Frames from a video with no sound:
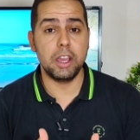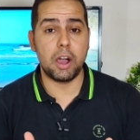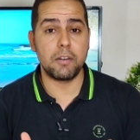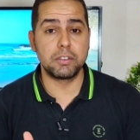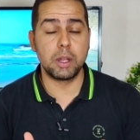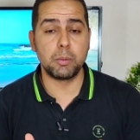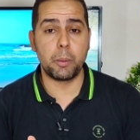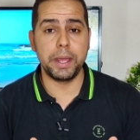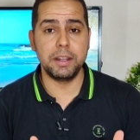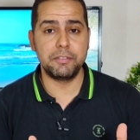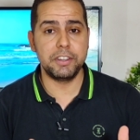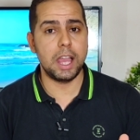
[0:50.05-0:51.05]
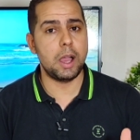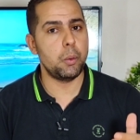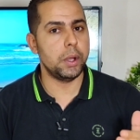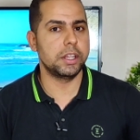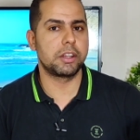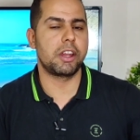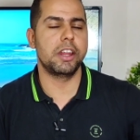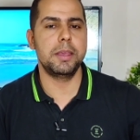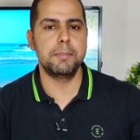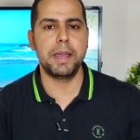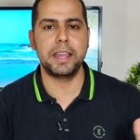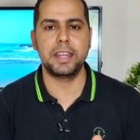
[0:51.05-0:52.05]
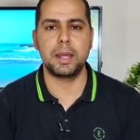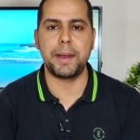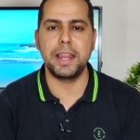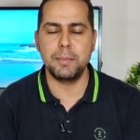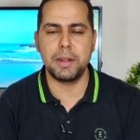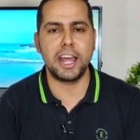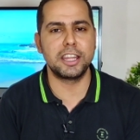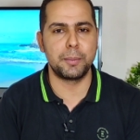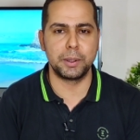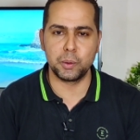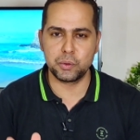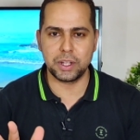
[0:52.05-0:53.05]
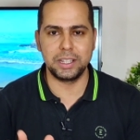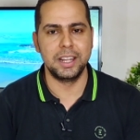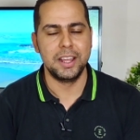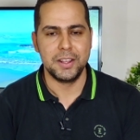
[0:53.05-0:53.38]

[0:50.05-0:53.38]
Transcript: ايه افضل موبايل فيها واحنا طالعين بقى كده يا معلم لحد ما نوصل يوصل